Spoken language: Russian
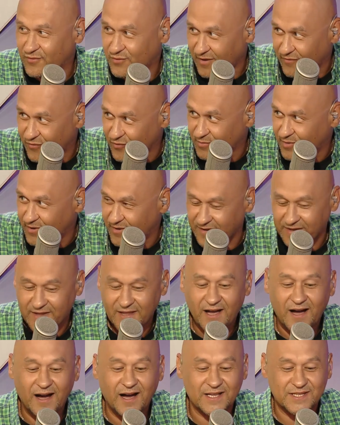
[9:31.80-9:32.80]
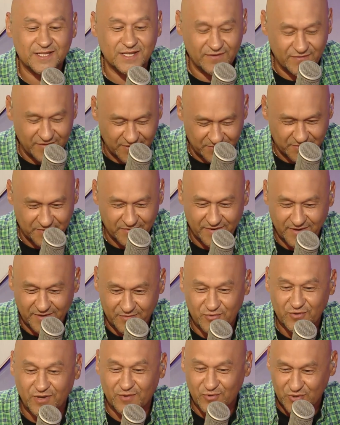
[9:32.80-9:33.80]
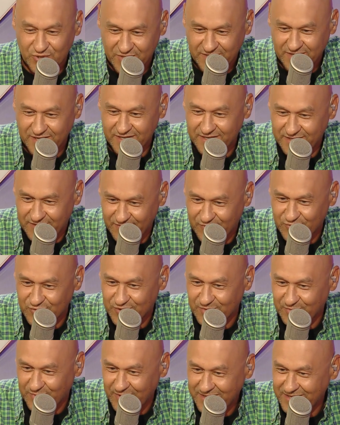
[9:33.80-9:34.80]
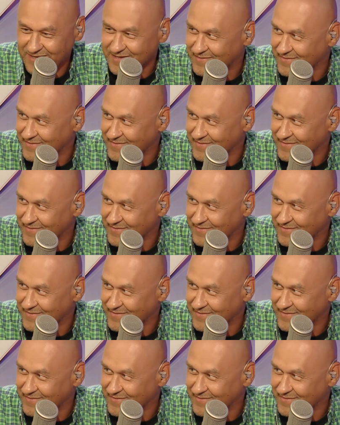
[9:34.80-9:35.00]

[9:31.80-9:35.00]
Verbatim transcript: Не, о ну, а футболе. А, а за эфиром мы говорим, куда можно сходить и вкусно поесть.